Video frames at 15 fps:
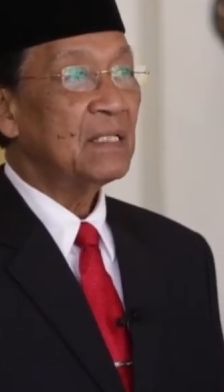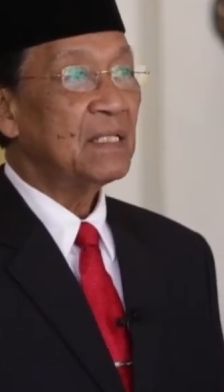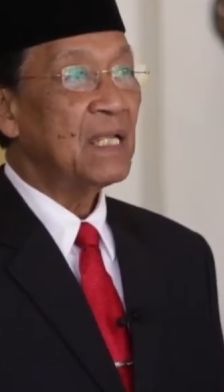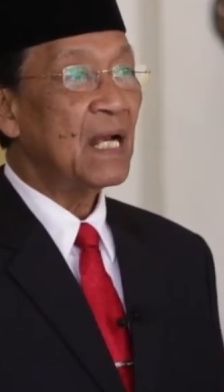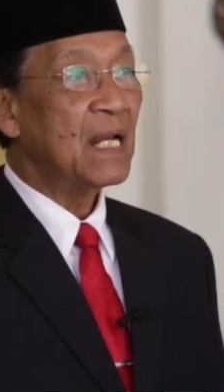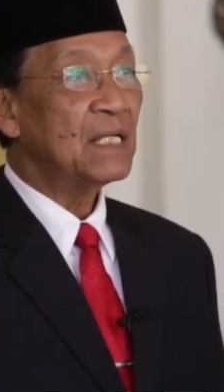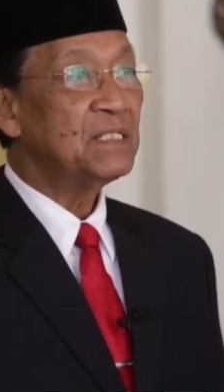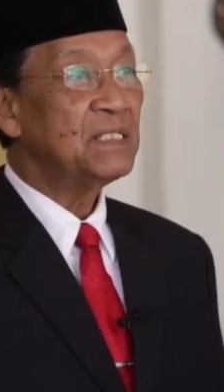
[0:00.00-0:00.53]

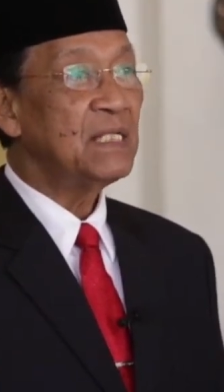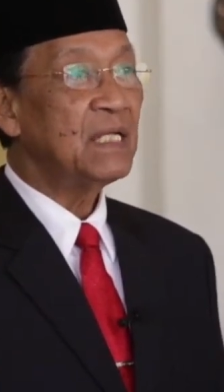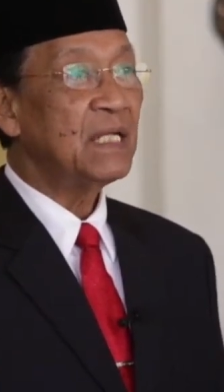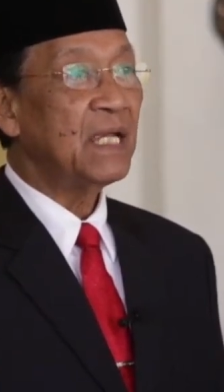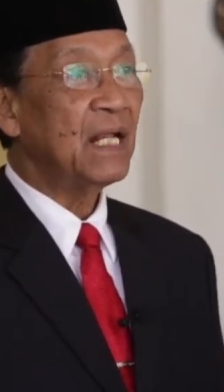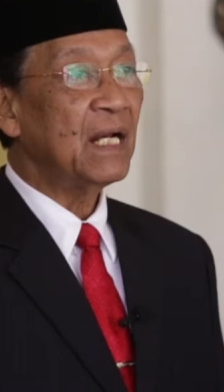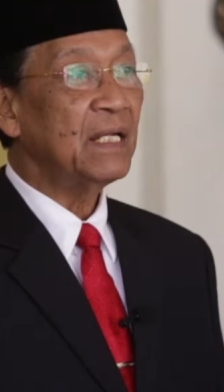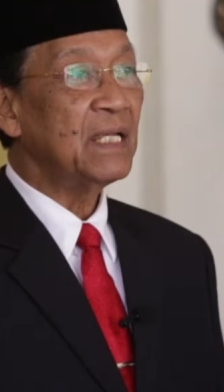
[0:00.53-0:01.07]
Tiada
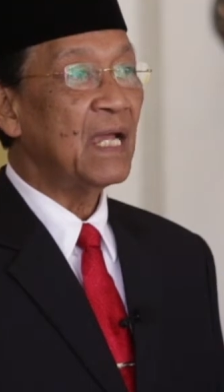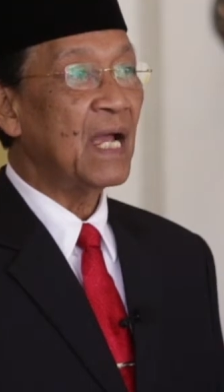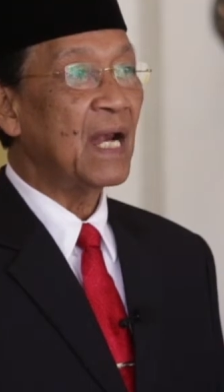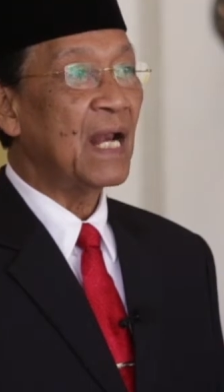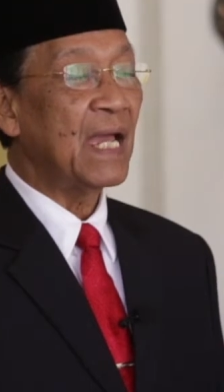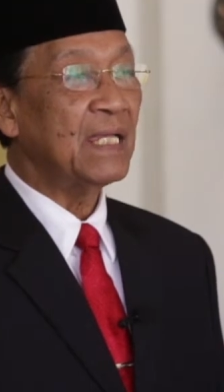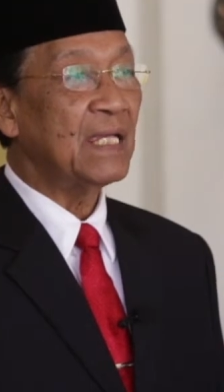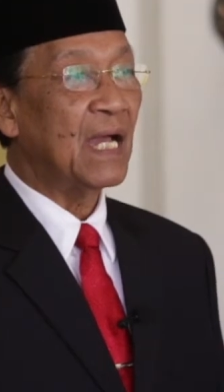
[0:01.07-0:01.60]
zikir yang
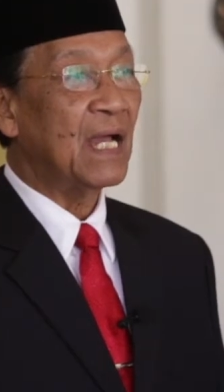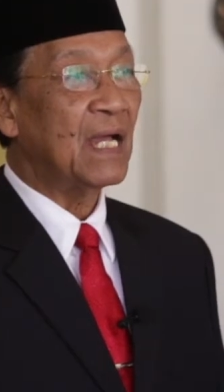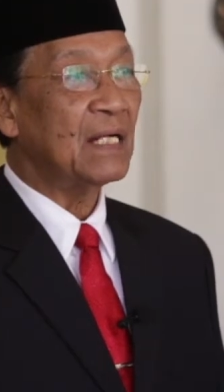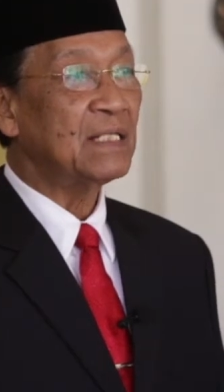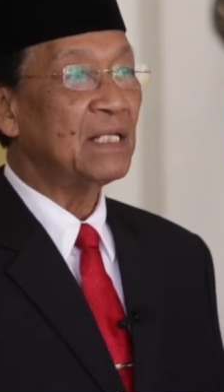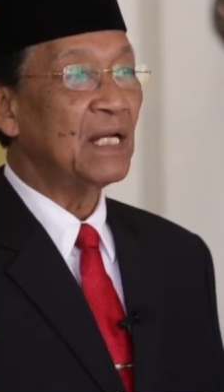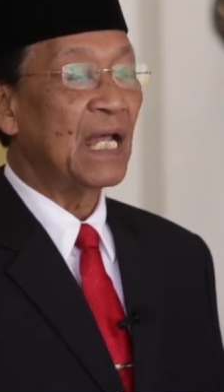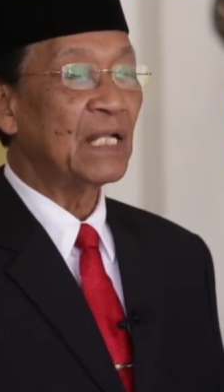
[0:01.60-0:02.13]
layak
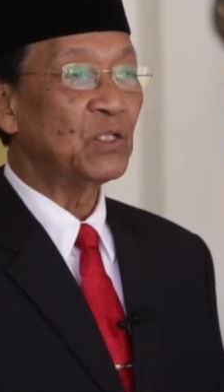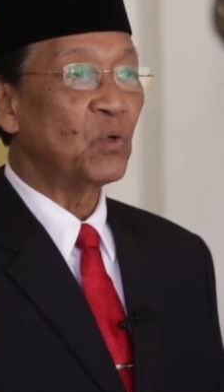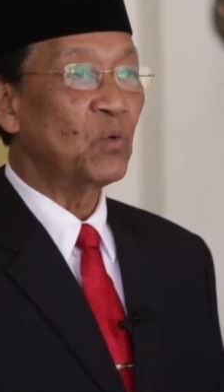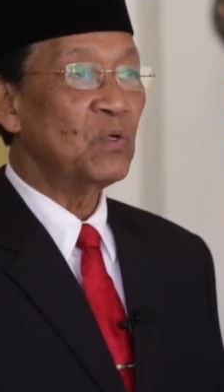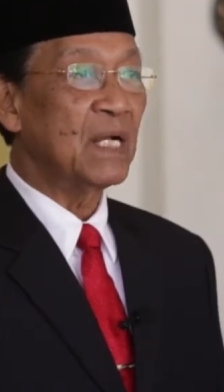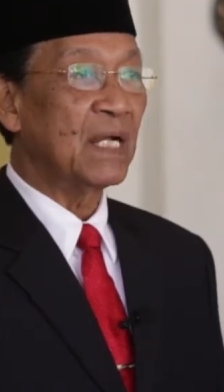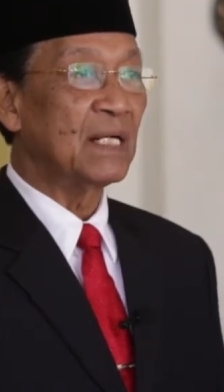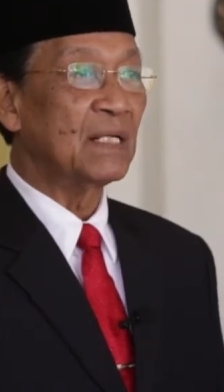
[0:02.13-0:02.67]

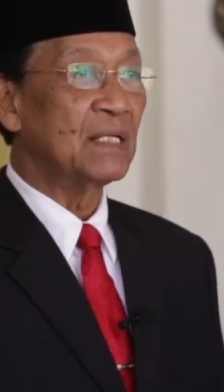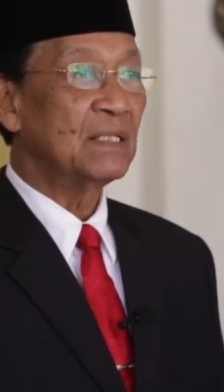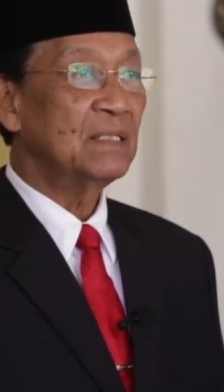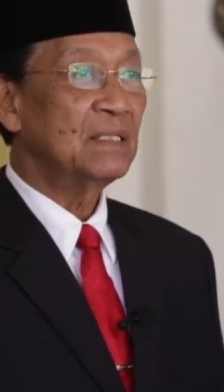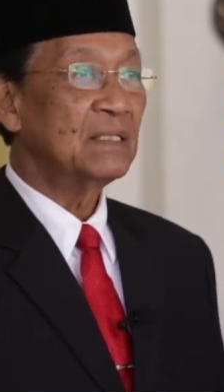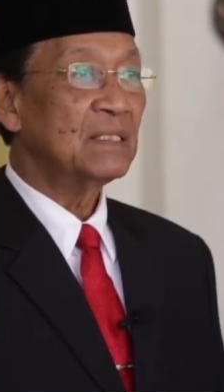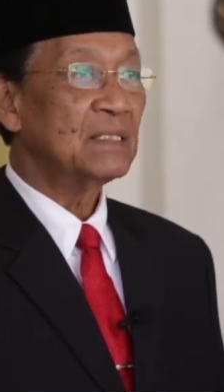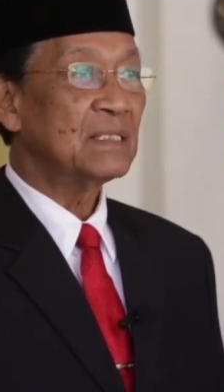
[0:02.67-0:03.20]
dilantunkan
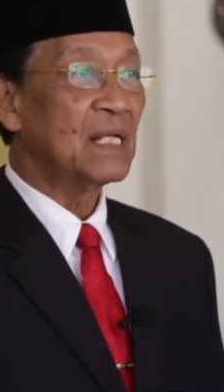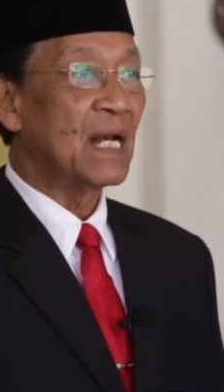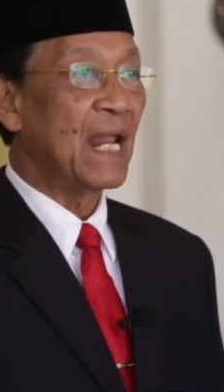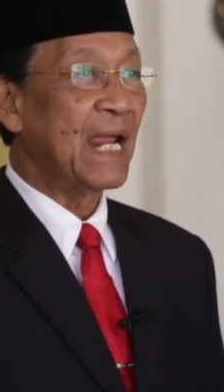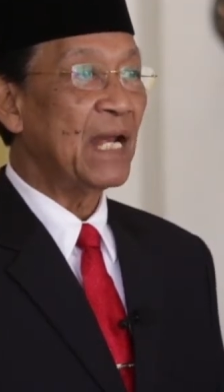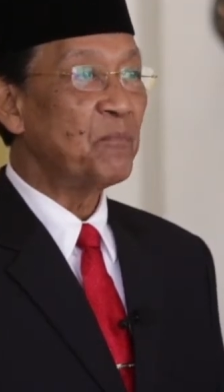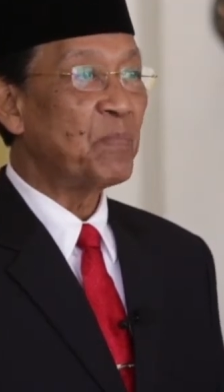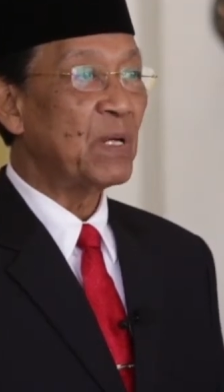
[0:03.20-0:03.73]

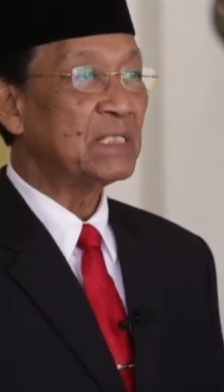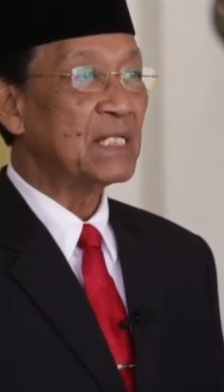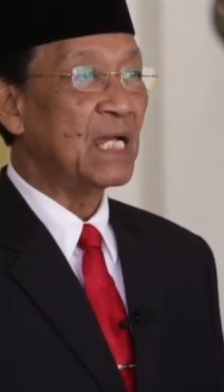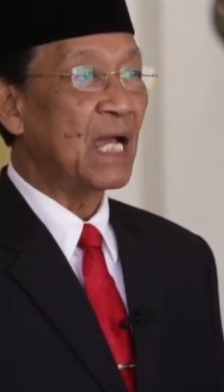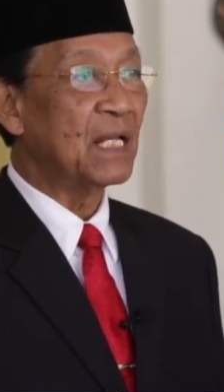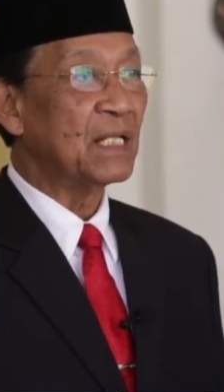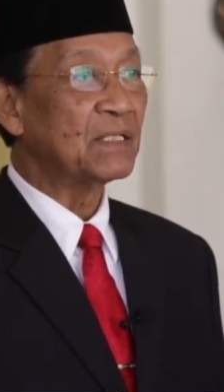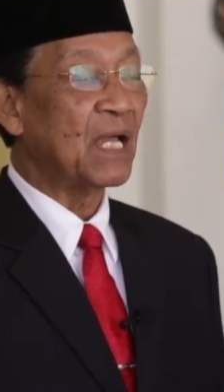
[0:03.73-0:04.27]
selain
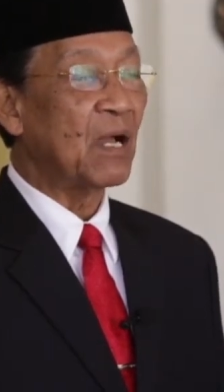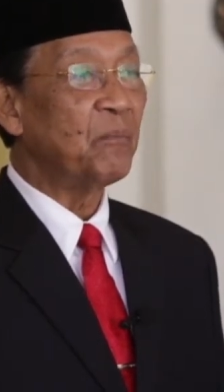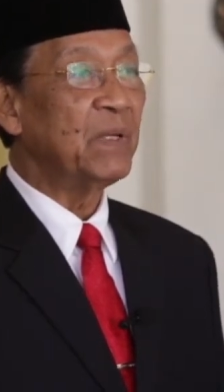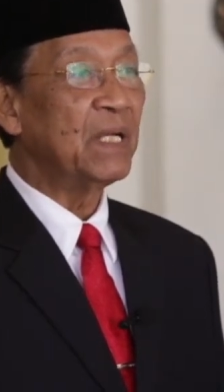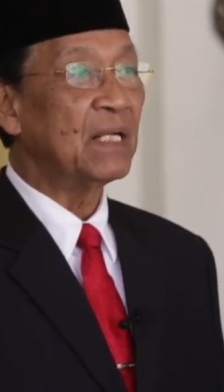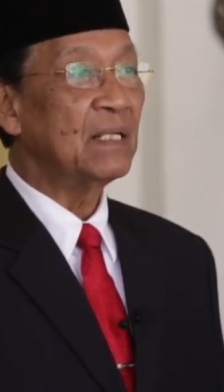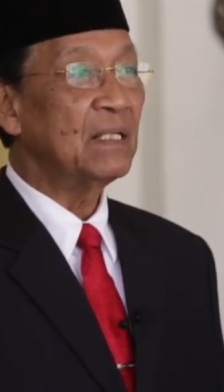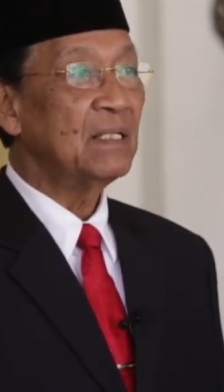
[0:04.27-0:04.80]
bacaan
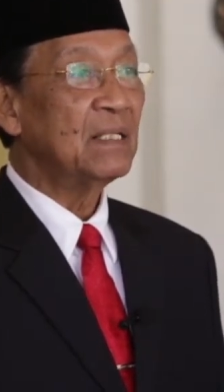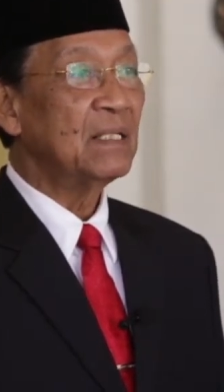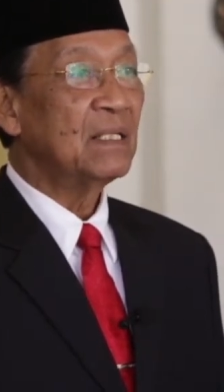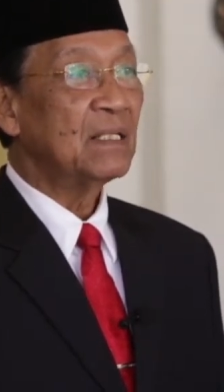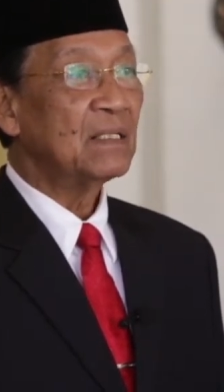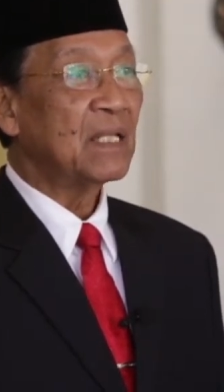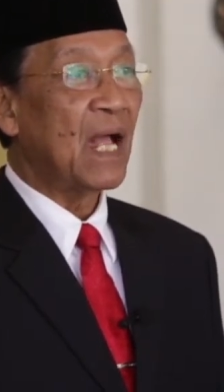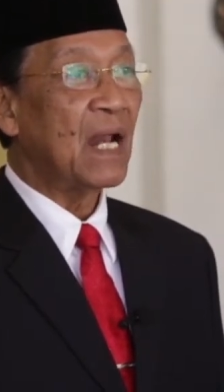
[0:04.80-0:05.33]
takbir,
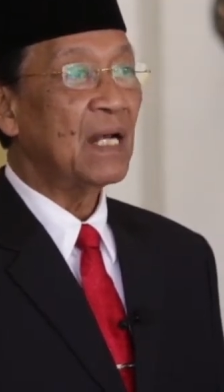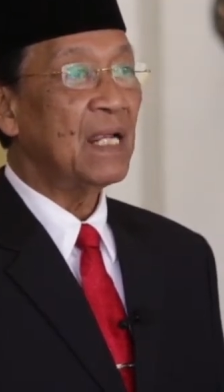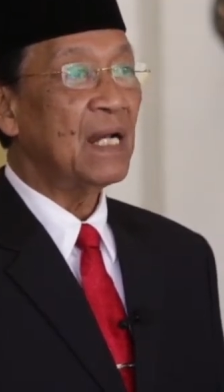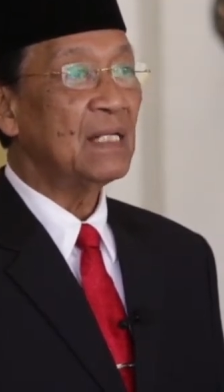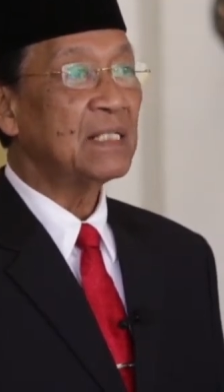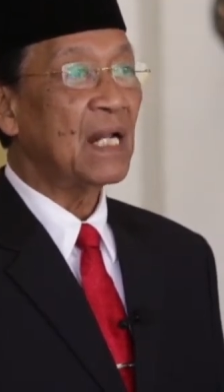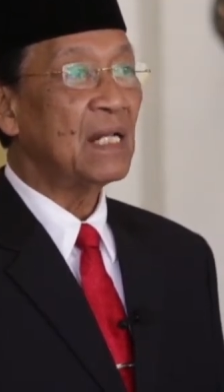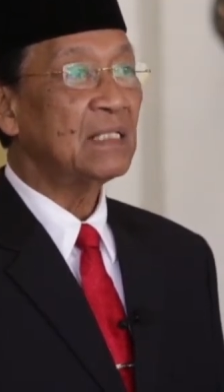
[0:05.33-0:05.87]

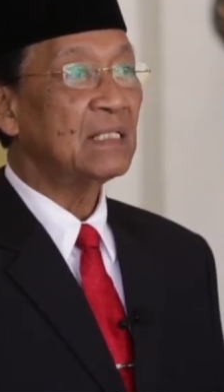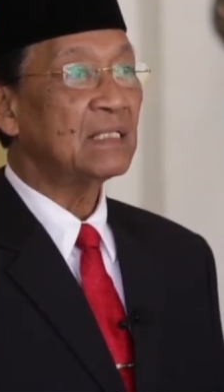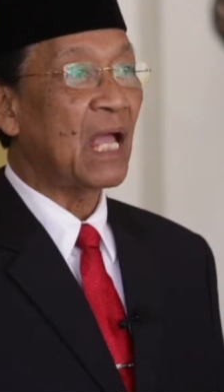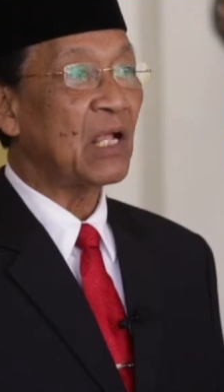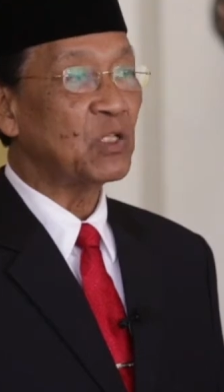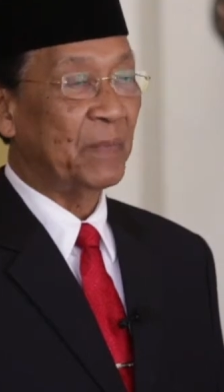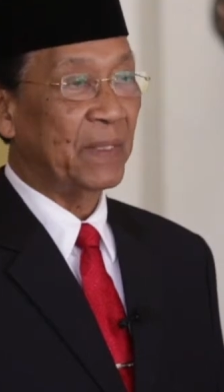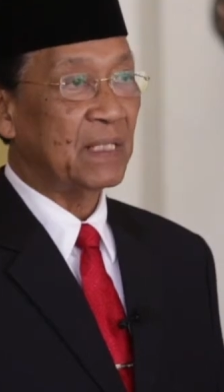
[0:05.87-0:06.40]
tahlil, dan
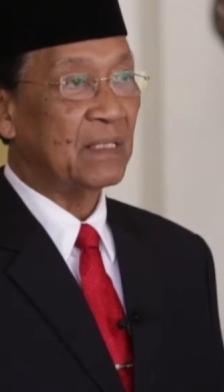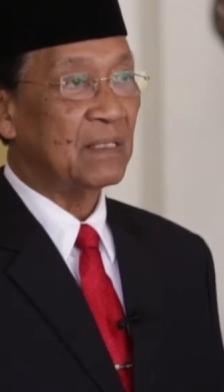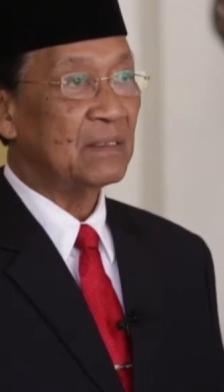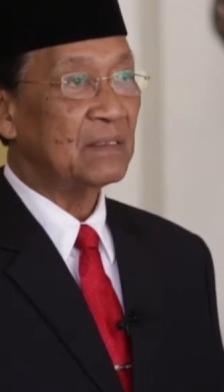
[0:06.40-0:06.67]
takmik